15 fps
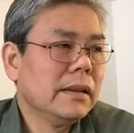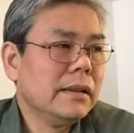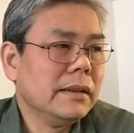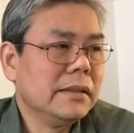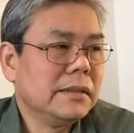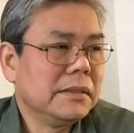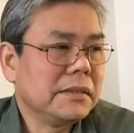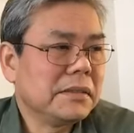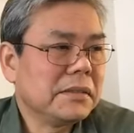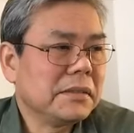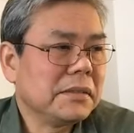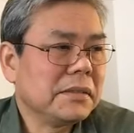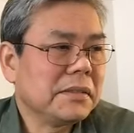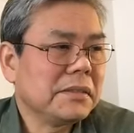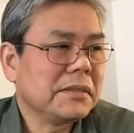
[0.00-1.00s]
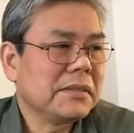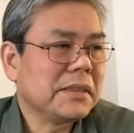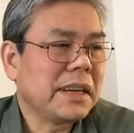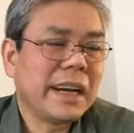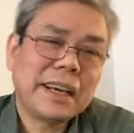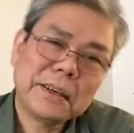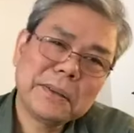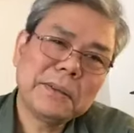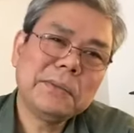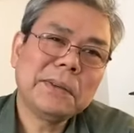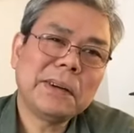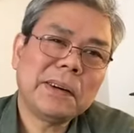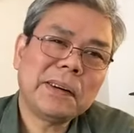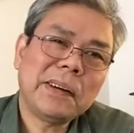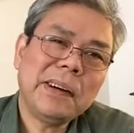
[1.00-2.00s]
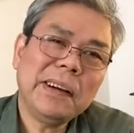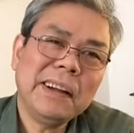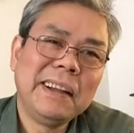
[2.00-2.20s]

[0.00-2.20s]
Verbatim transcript: uh, khen cũng có